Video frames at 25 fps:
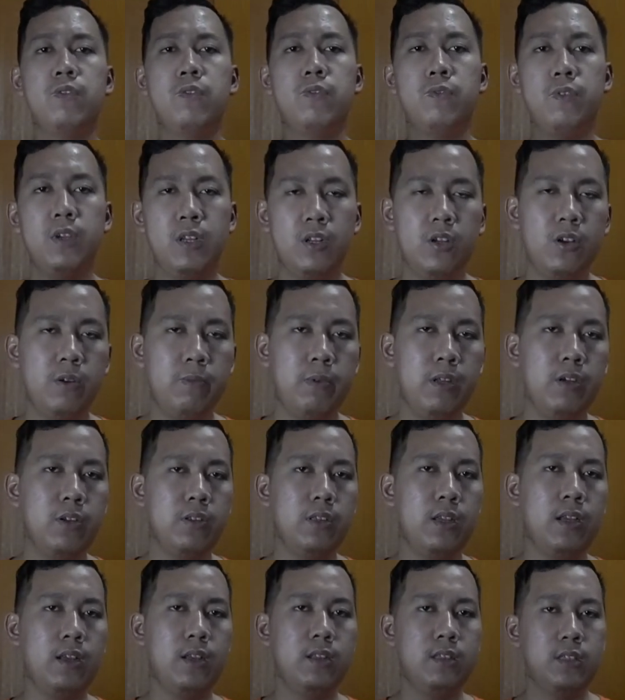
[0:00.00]
video
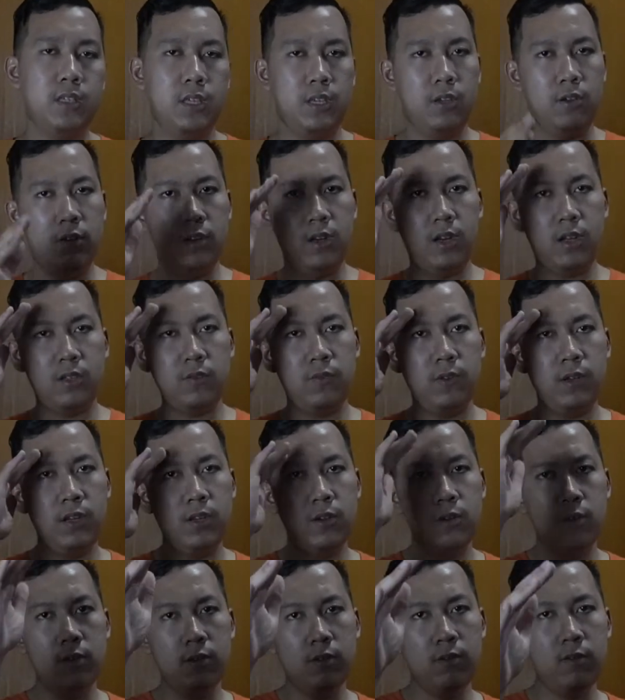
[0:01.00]
berikutnya see you in the next
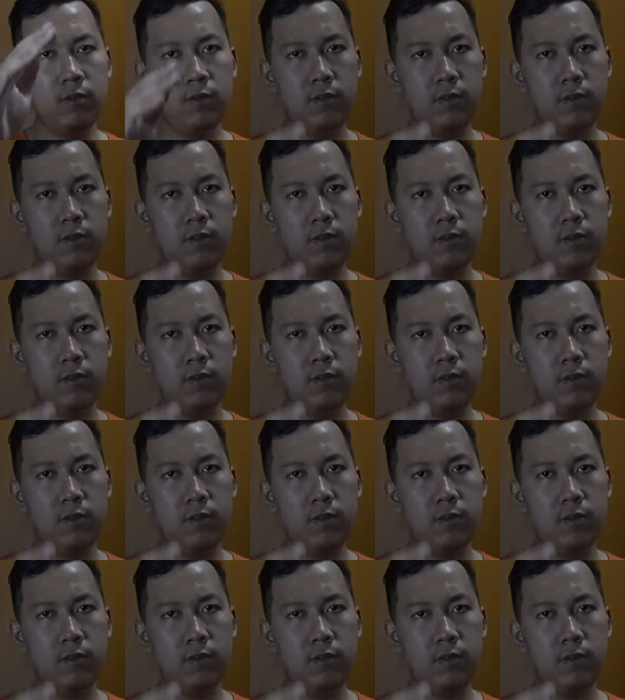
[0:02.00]
video